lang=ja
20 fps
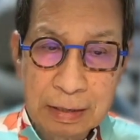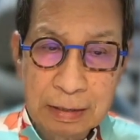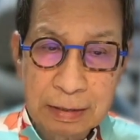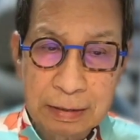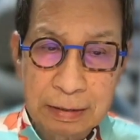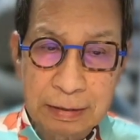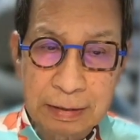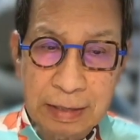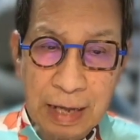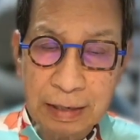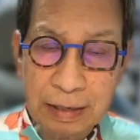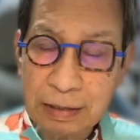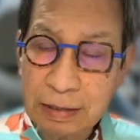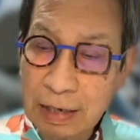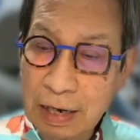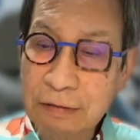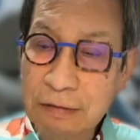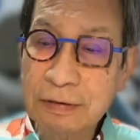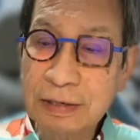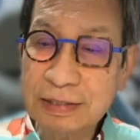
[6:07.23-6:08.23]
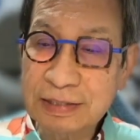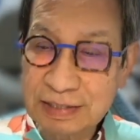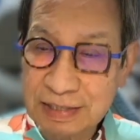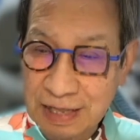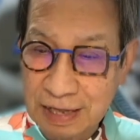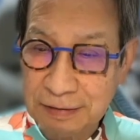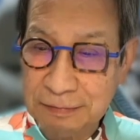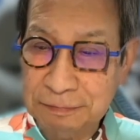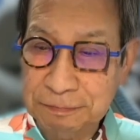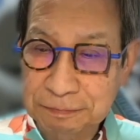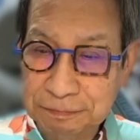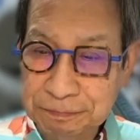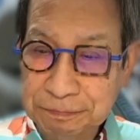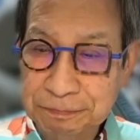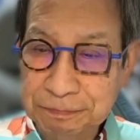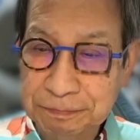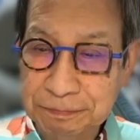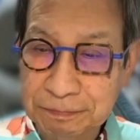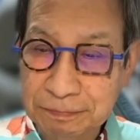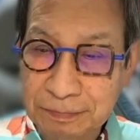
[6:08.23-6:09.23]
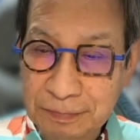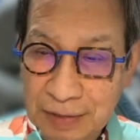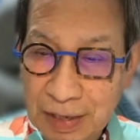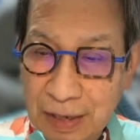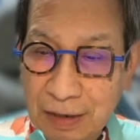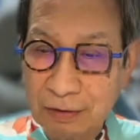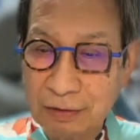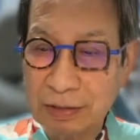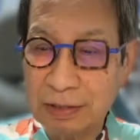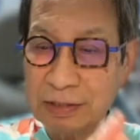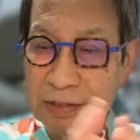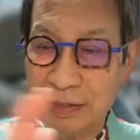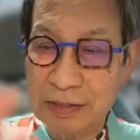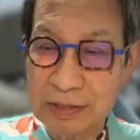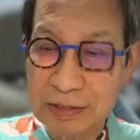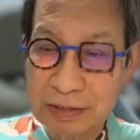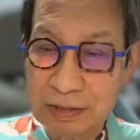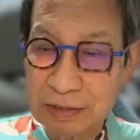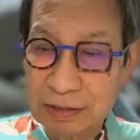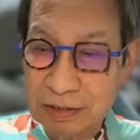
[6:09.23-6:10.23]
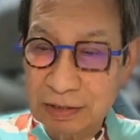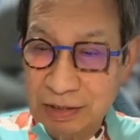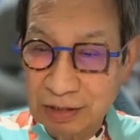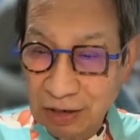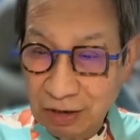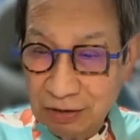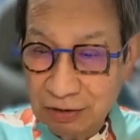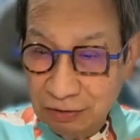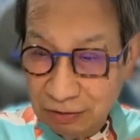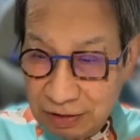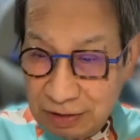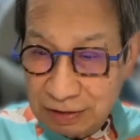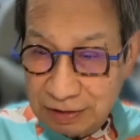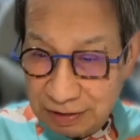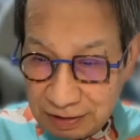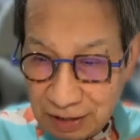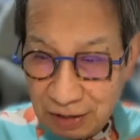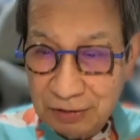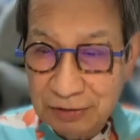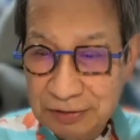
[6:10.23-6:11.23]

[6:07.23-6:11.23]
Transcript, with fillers: 大緩和事前。ね、すっごい大きいんですよ。